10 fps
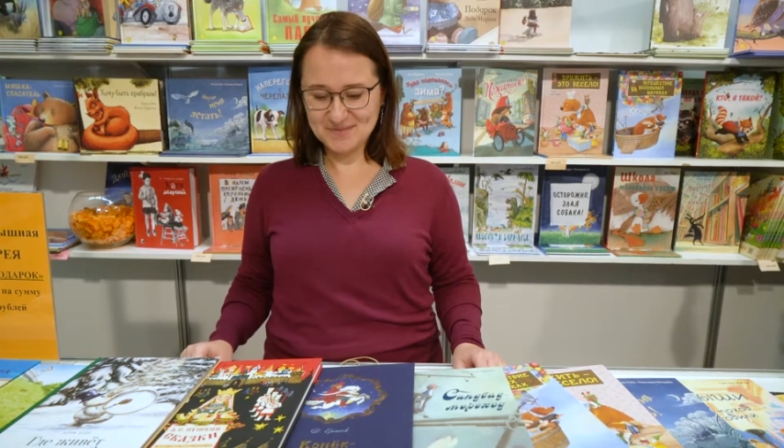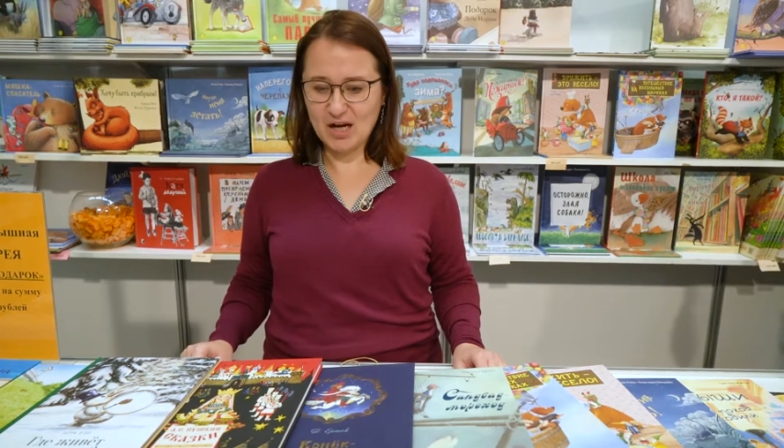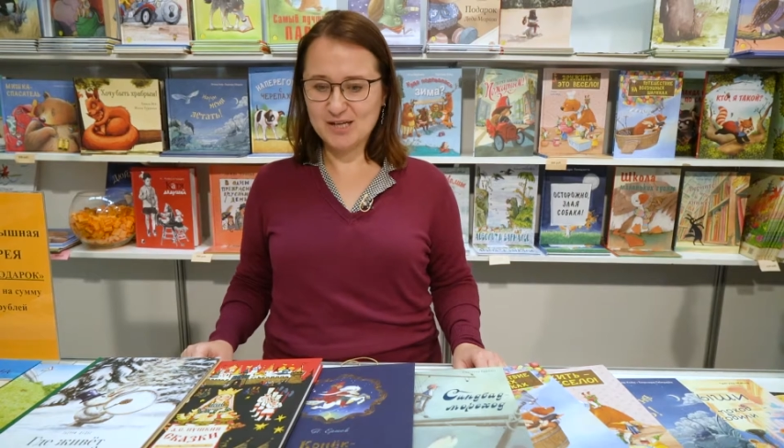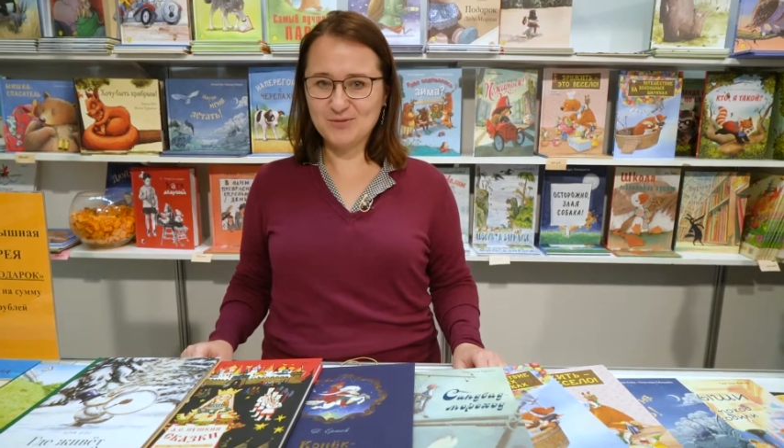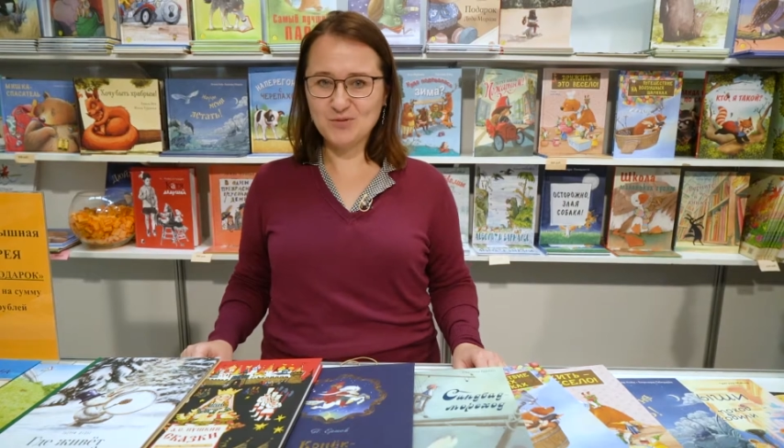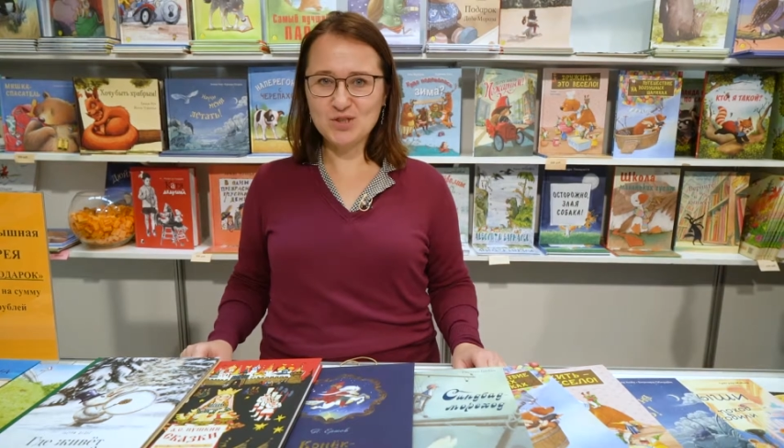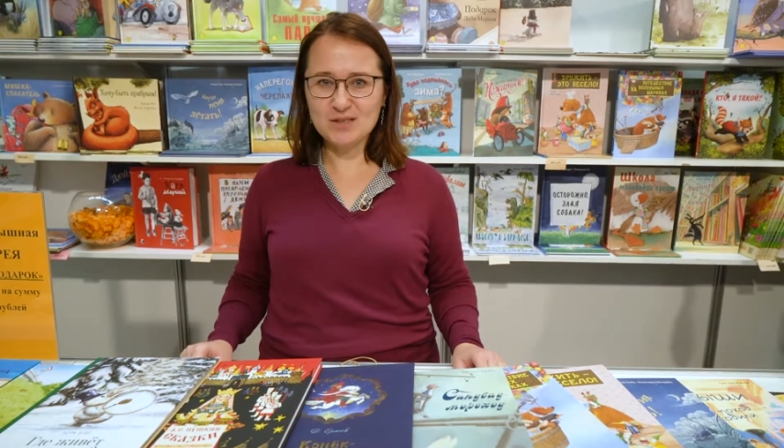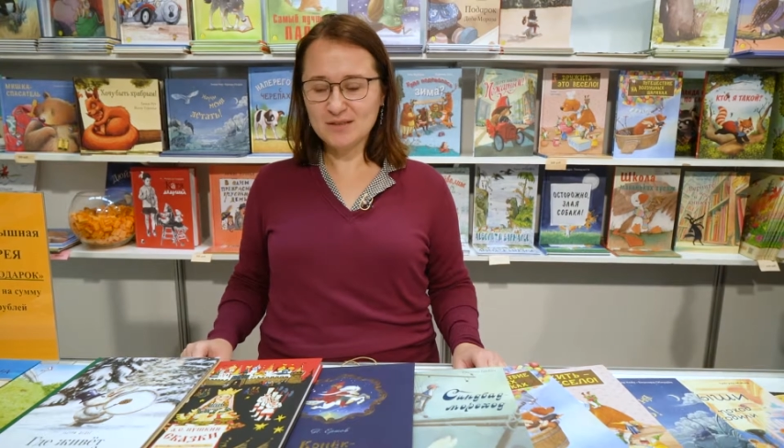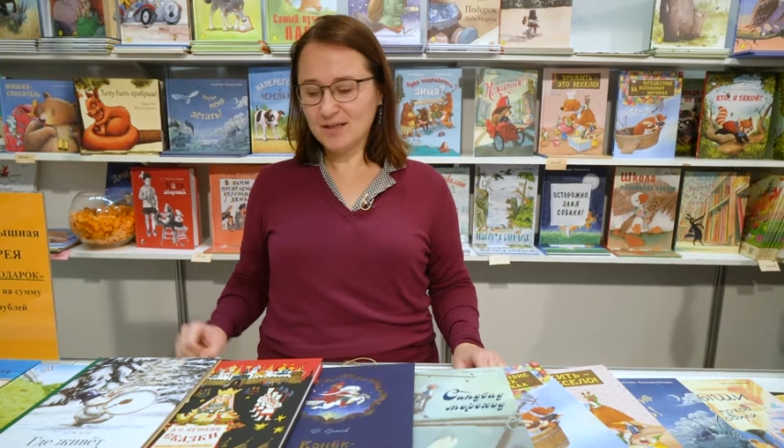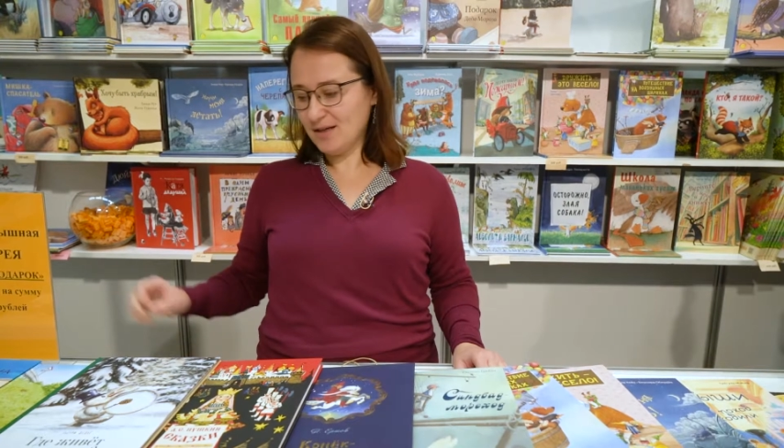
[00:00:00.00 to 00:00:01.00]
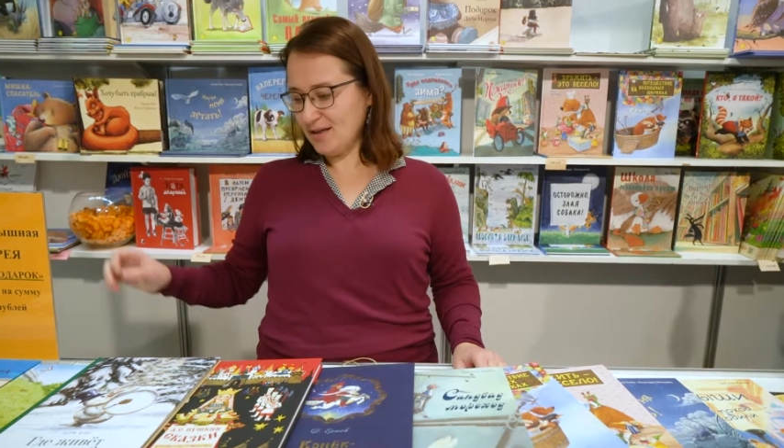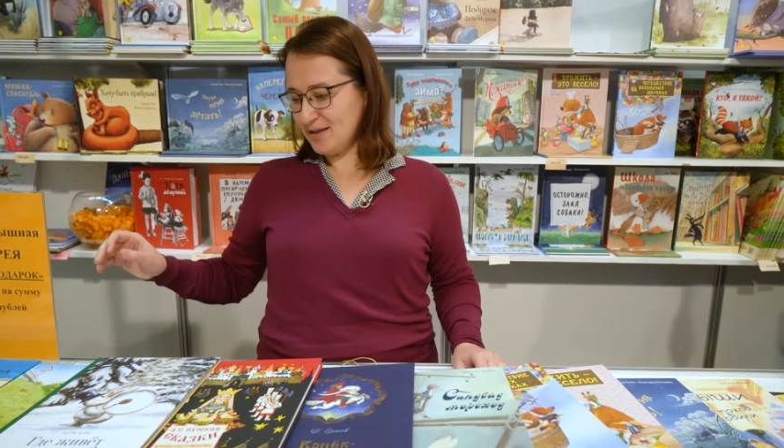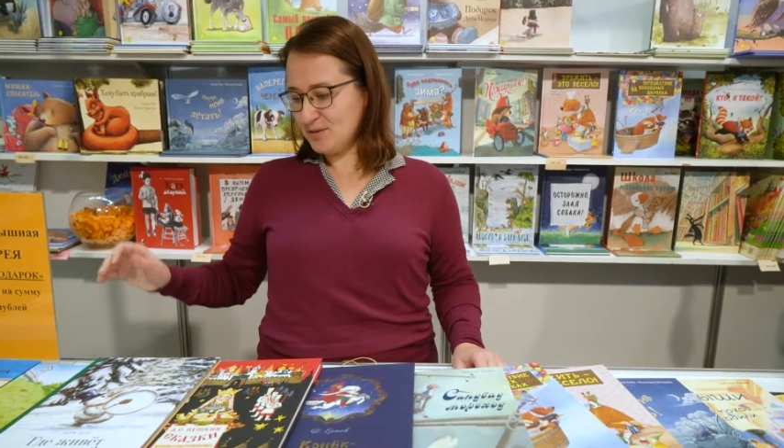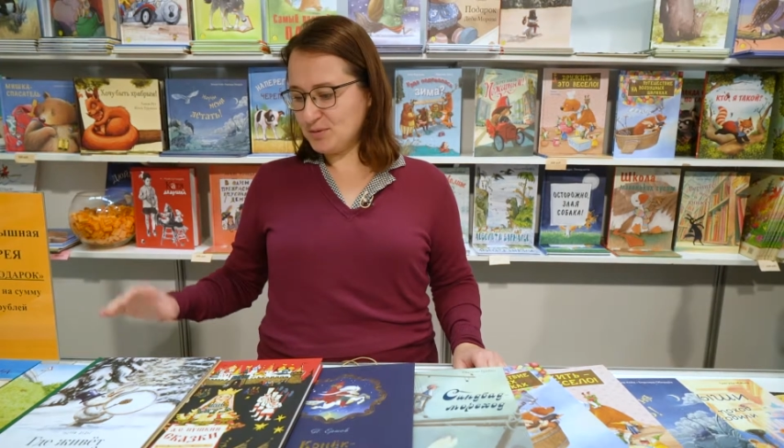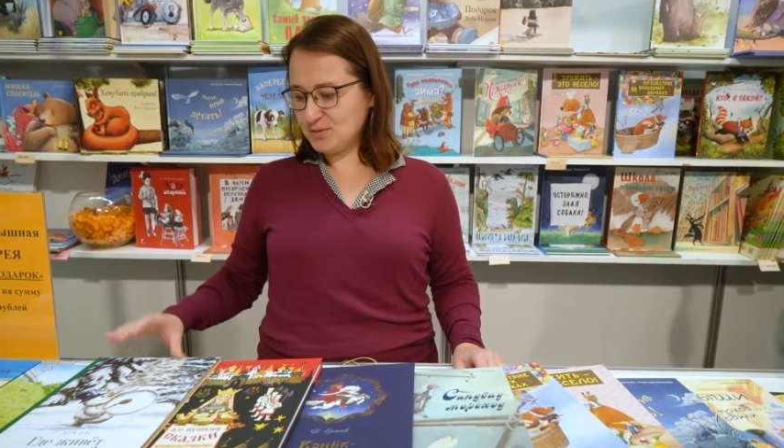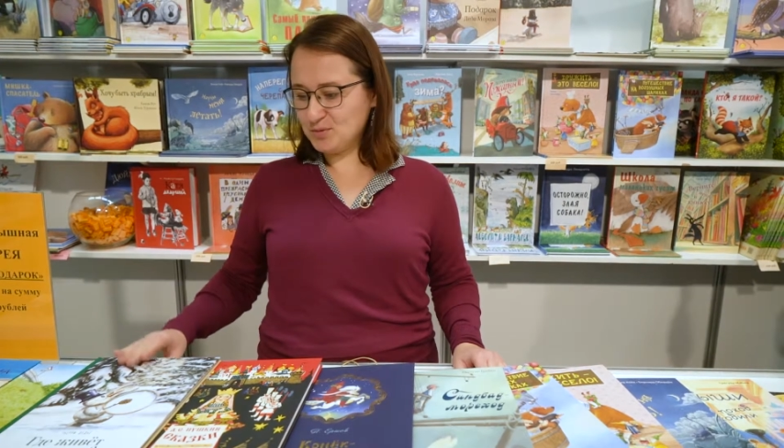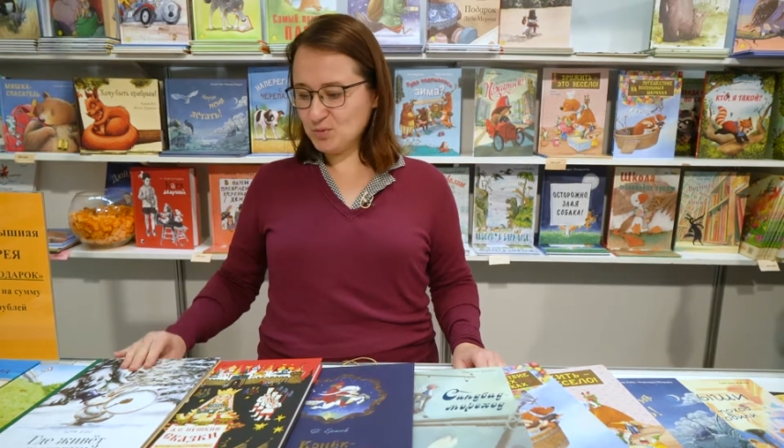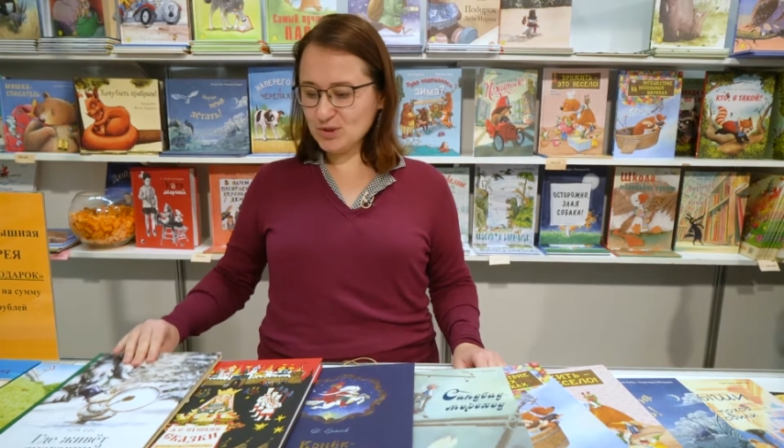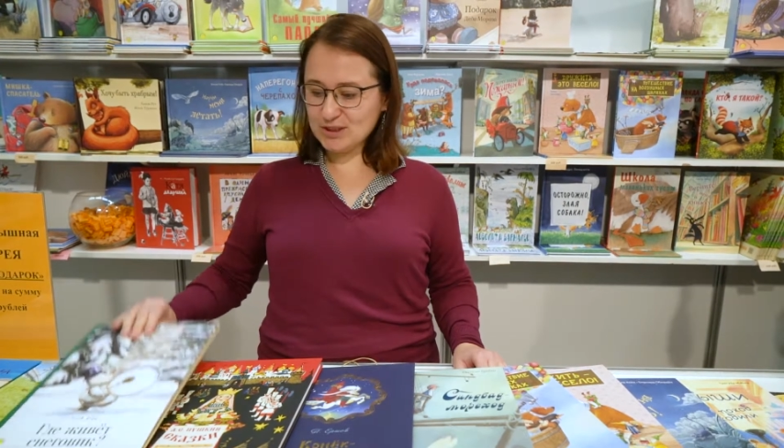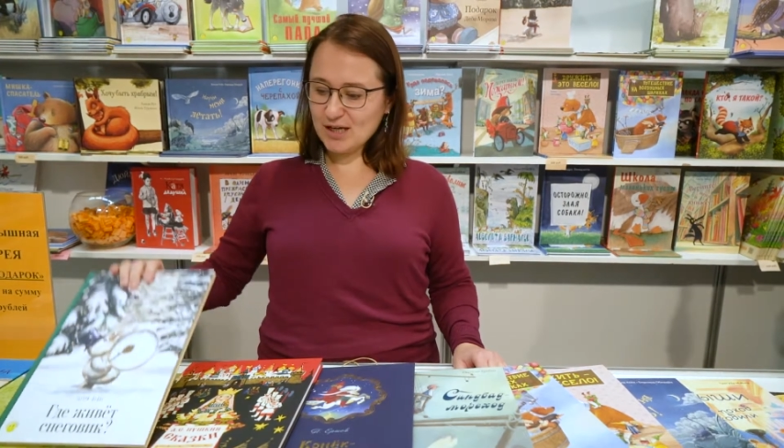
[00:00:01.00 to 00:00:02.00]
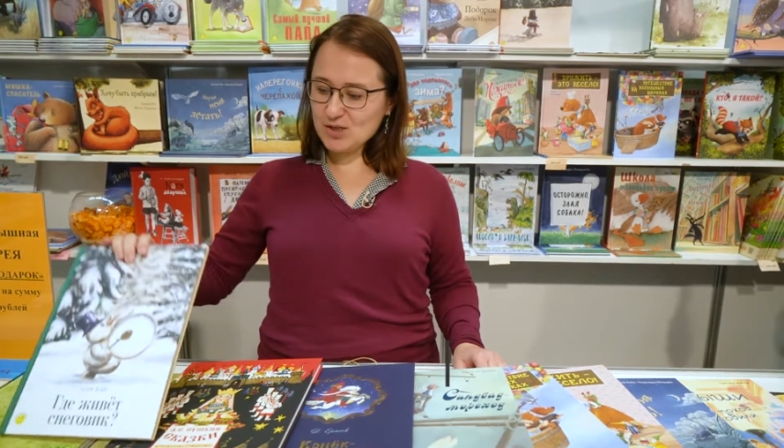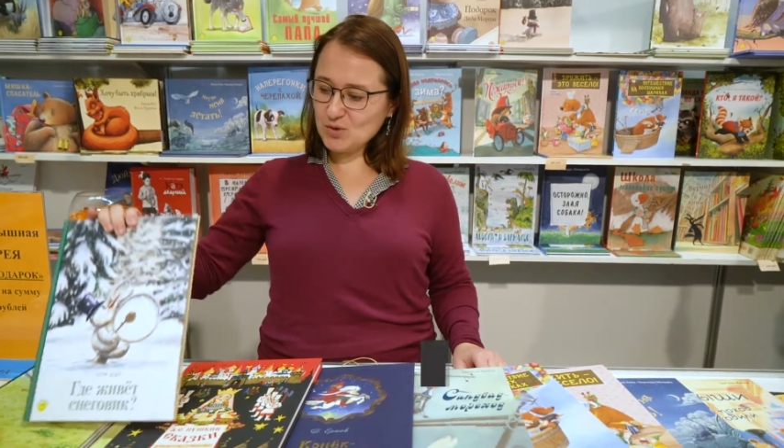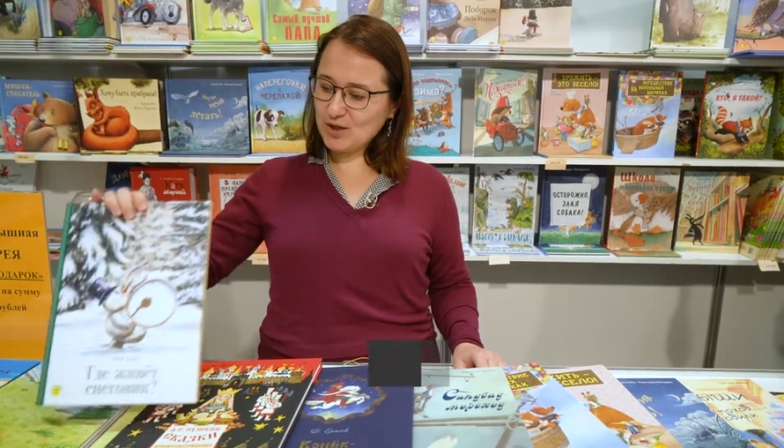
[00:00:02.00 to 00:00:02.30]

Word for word: Здравствуйте! Ну и сразу